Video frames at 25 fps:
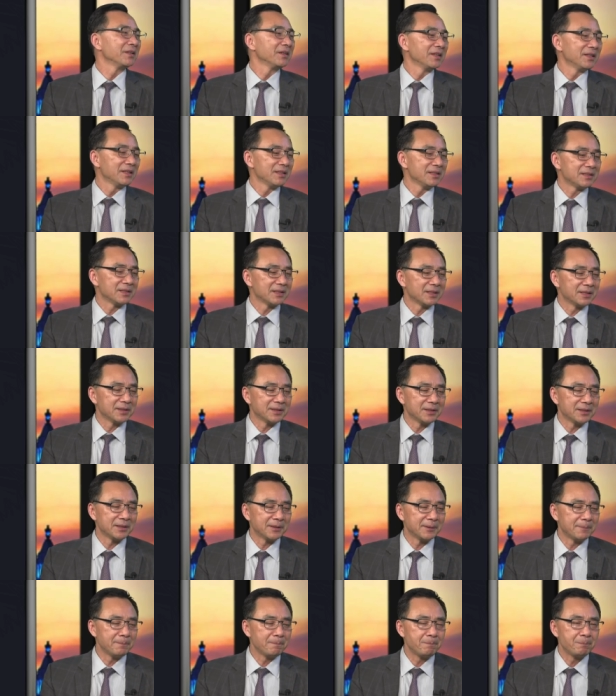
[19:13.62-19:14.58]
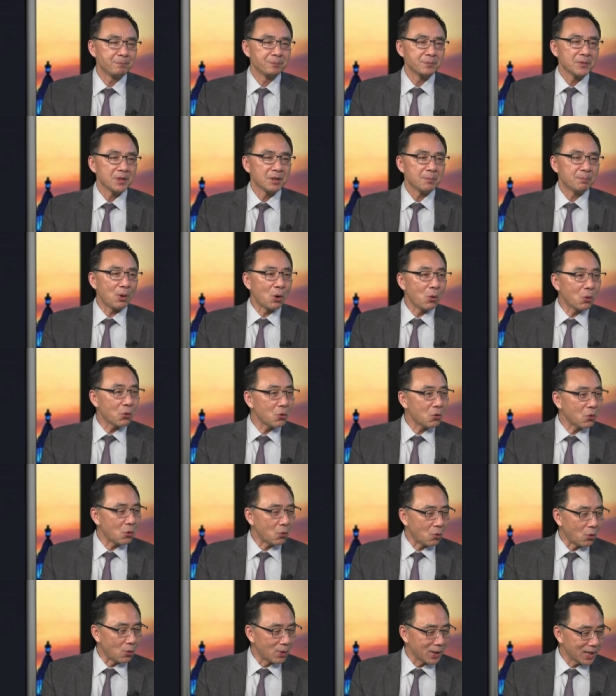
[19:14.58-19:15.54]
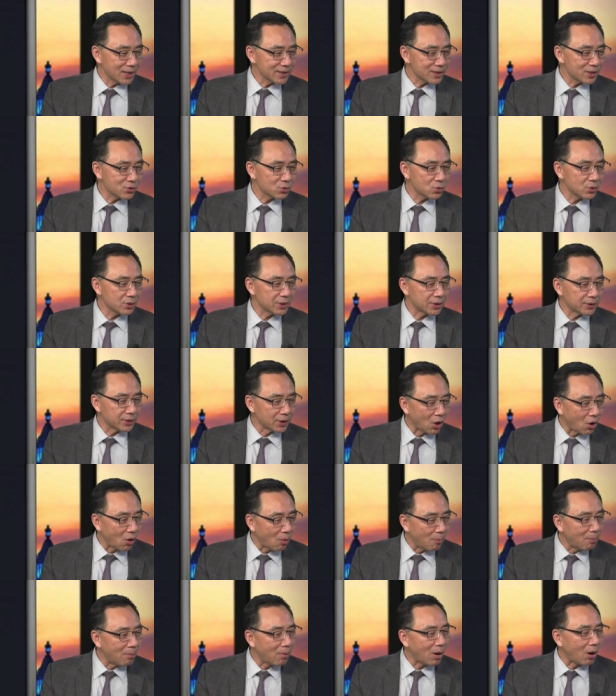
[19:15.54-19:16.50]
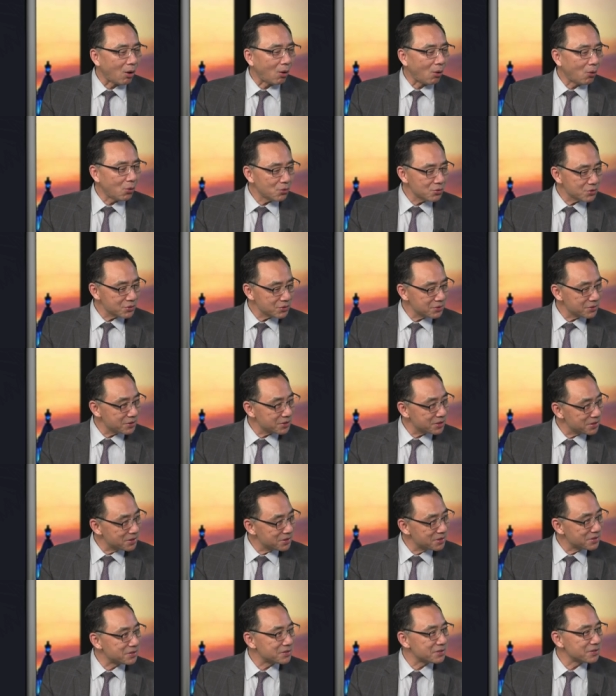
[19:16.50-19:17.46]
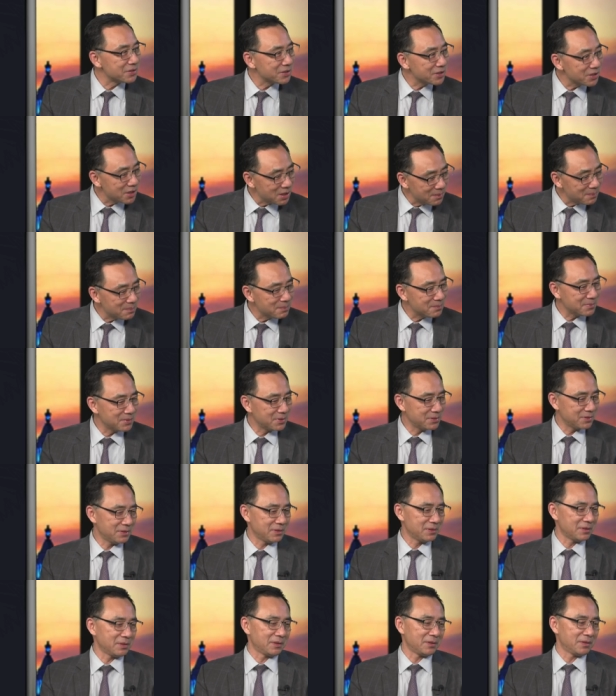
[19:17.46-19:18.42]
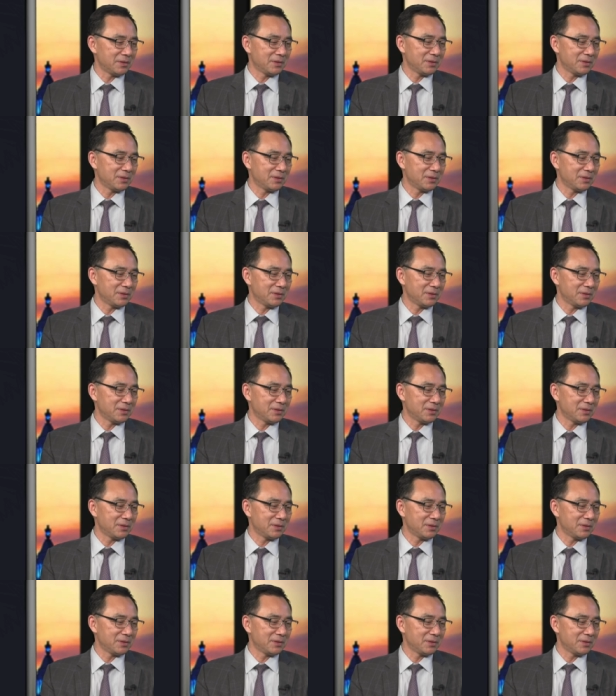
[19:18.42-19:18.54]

这个包括我刚才说的老毛，甚至那么